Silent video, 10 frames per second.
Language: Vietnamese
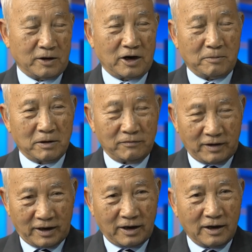là bởi
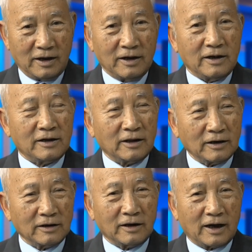vì
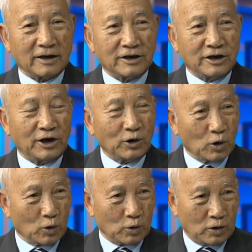tất cả chế
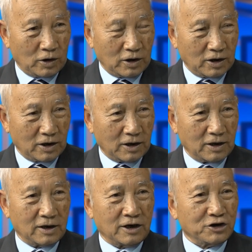độ đó
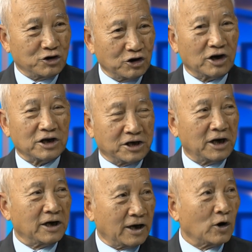là dựa
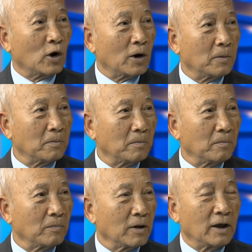trên cái đó
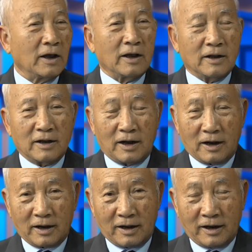vâng.
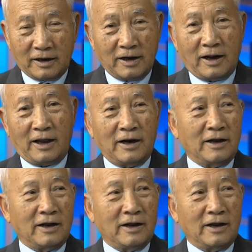cái kỳ này